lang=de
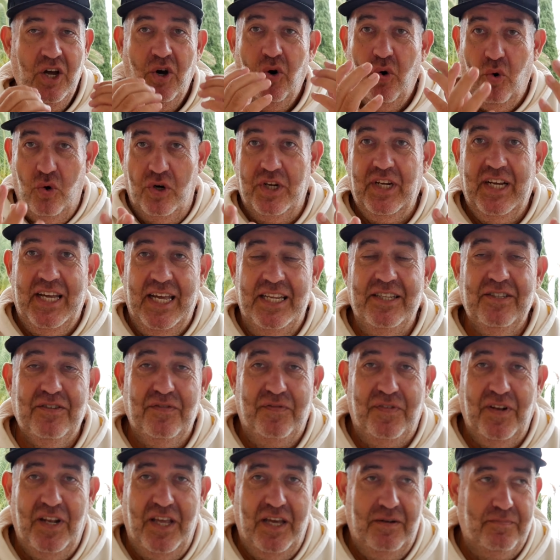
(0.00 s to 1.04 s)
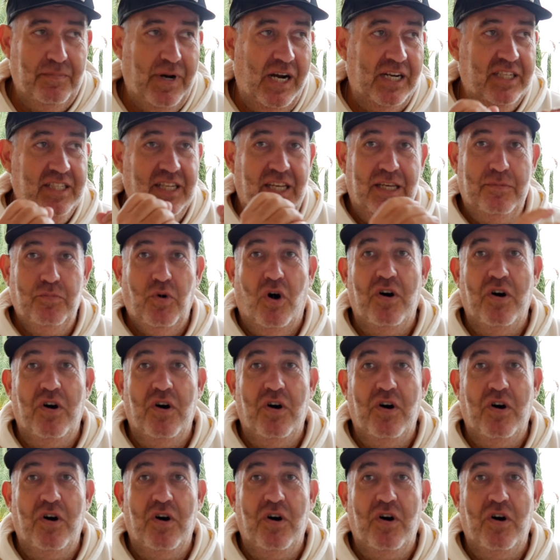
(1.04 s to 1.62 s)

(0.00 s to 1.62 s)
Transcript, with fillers: oder kennt Affiliate Marketing im